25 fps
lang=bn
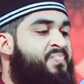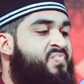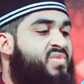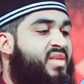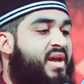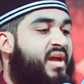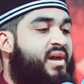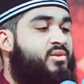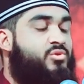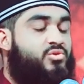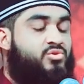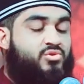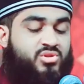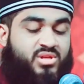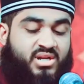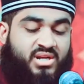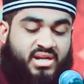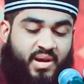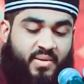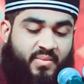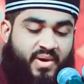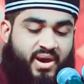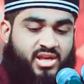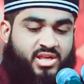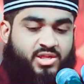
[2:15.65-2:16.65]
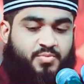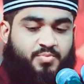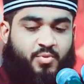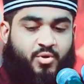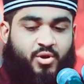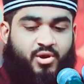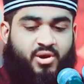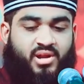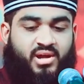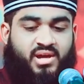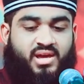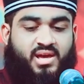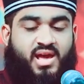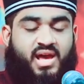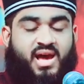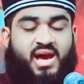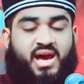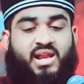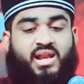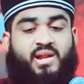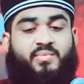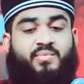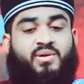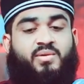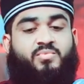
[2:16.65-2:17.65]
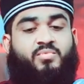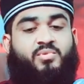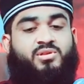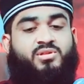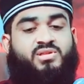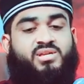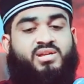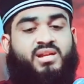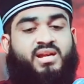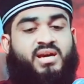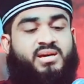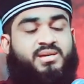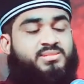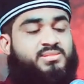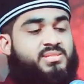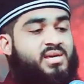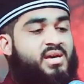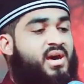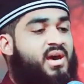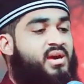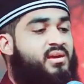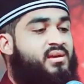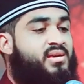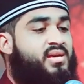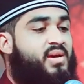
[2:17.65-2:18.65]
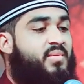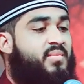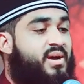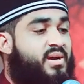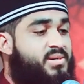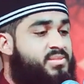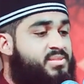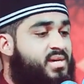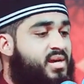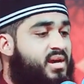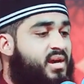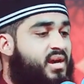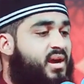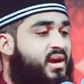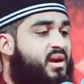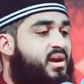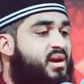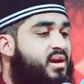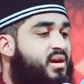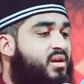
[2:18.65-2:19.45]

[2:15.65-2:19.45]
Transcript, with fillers: তাহাজুদের নামাজ বললে আল্লাহবাক বলছেন আসা আইয়াব আসাকা